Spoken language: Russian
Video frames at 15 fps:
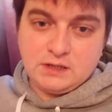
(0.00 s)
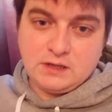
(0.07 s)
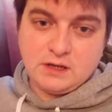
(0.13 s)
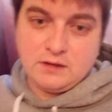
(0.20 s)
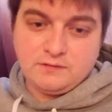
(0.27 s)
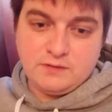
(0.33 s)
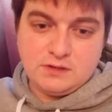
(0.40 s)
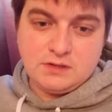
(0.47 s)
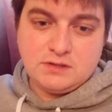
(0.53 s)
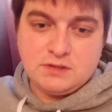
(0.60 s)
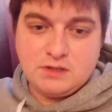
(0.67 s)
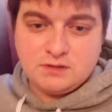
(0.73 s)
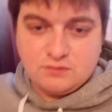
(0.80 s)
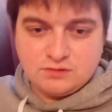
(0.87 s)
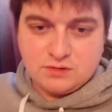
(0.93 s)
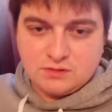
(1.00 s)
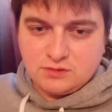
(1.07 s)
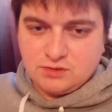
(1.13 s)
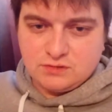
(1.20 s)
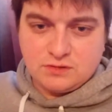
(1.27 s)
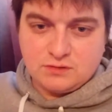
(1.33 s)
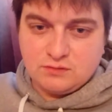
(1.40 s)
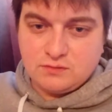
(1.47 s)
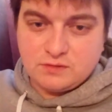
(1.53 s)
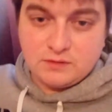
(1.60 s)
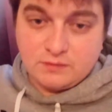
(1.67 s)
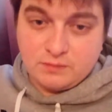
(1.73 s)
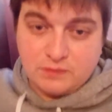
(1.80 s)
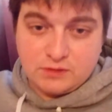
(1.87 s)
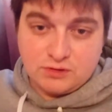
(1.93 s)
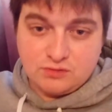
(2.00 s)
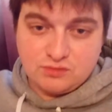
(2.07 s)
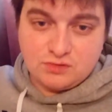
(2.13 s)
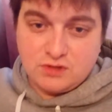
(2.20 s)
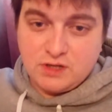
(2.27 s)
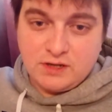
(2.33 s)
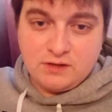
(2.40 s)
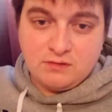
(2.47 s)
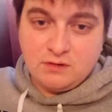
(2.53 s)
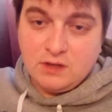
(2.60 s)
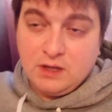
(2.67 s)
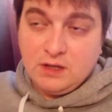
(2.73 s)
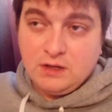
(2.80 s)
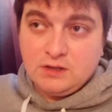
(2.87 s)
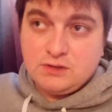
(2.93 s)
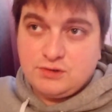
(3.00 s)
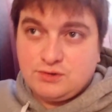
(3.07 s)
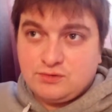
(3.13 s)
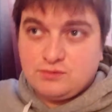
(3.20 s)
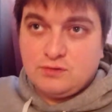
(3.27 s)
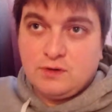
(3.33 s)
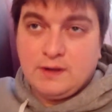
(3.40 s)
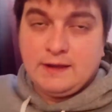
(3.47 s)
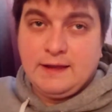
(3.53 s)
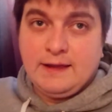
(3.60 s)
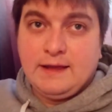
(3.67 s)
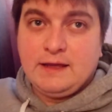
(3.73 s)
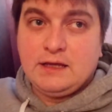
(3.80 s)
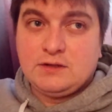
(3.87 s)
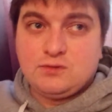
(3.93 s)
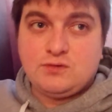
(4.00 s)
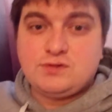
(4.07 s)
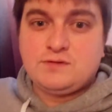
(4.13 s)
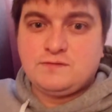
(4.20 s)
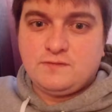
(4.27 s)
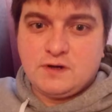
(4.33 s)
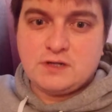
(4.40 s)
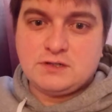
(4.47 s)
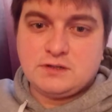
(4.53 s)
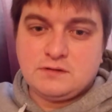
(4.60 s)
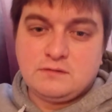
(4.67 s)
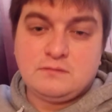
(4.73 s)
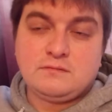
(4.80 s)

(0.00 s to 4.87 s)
Как видите, я уже что-то тут э, рассуждаю, сижу. Это очень важно,